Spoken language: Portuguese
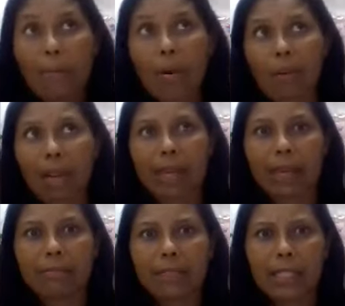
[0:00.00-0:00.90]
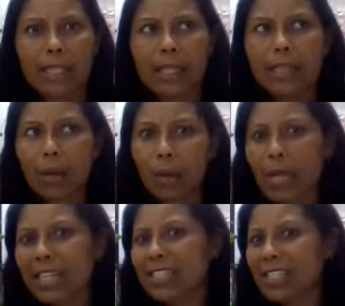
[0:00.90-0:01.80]
Bom, Leia, então
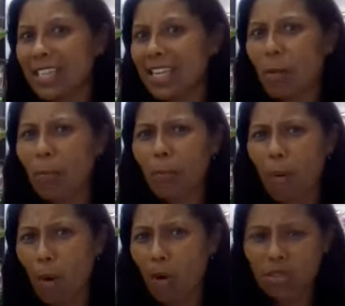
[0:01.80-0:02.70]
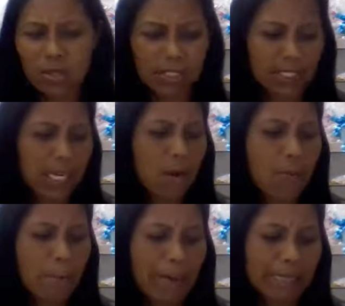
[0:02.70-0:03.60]
quer dizer que eu posso ser
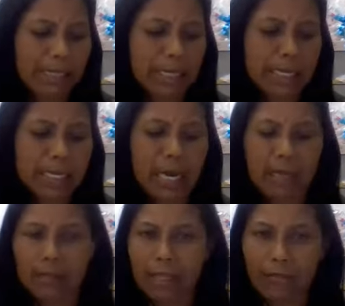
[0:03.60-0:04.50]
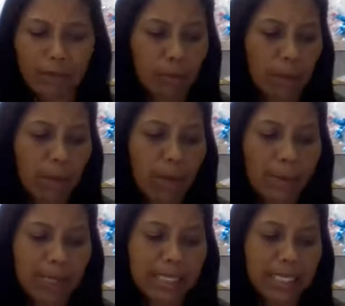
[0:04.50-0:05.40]
uma madrinha, uma
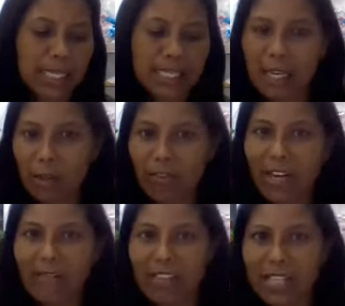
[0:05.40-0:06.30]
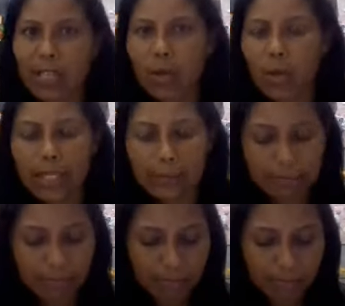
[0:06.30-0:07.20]
madrinha da nova revendedora?
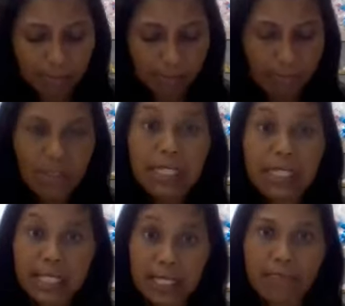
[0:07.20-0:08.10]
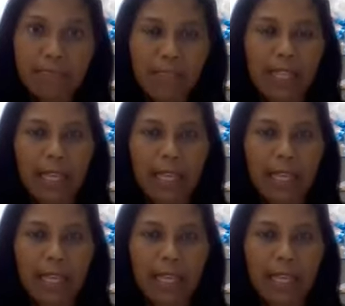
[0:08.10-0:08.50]
Sim.